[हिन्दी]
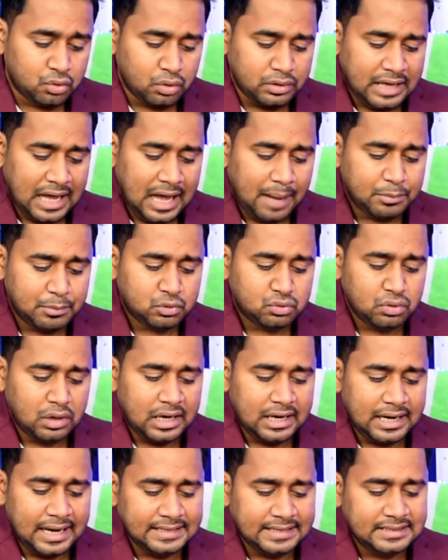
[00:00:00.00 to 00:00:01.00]
तो यहाँ पर
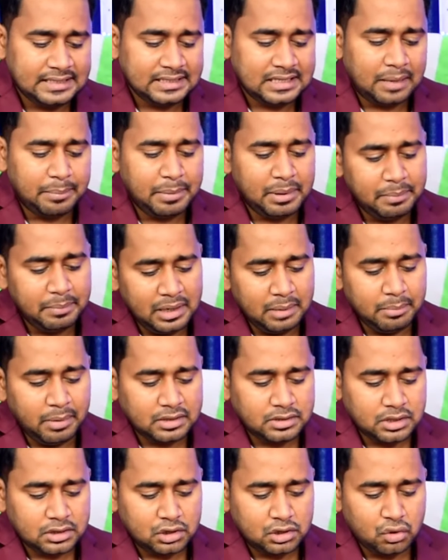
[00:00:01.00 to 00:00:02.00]
एल आई का भी बिल
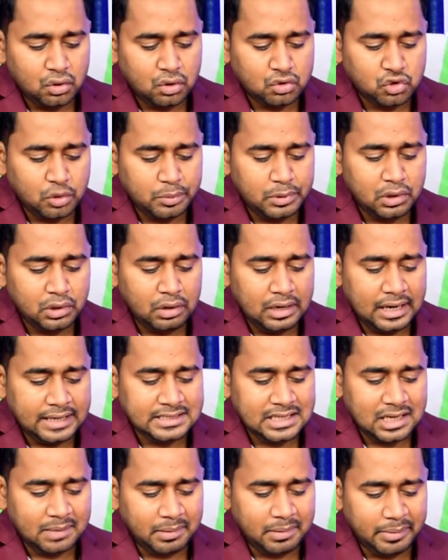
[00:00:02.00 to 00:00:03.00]
भर सकते हो जो भी हो एल
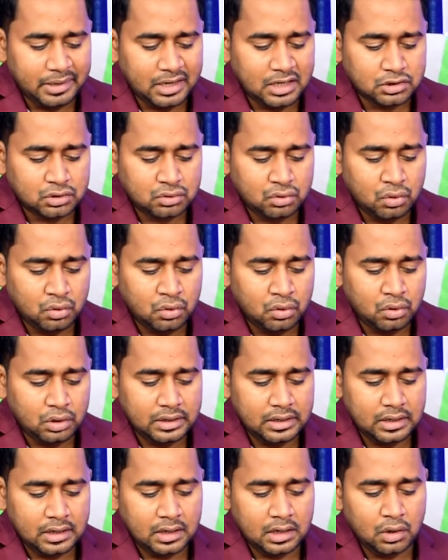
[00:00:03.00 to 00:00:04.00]
का पेमेंट कर सकते
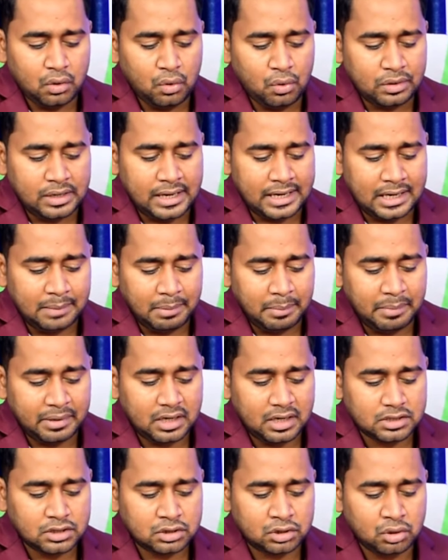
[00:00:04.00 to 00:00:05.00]
हो लोन का
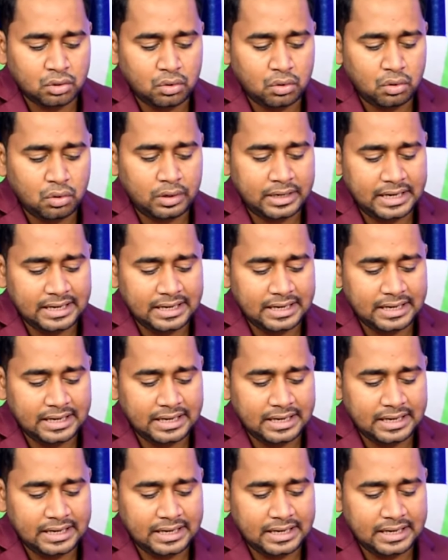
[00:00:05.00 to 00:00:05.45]
रीपेमेंट कर सकते हो